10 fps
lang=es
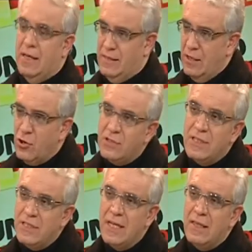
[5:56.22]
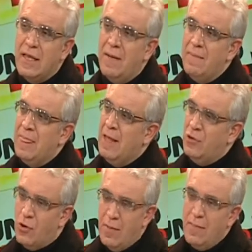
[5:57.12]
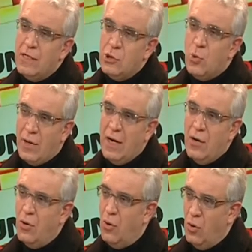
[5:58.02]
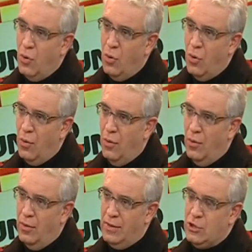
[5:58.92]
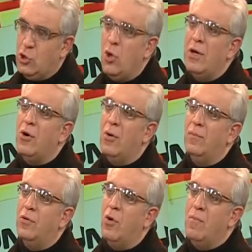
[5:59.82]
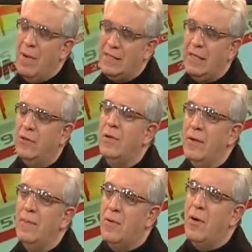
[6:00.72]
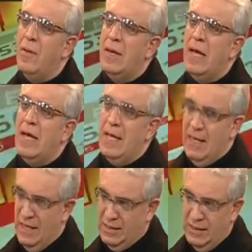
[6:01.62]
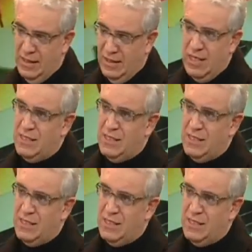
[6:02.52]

que está en 260, normalmente su rango histórico con más alto nivel de probabilidad es entre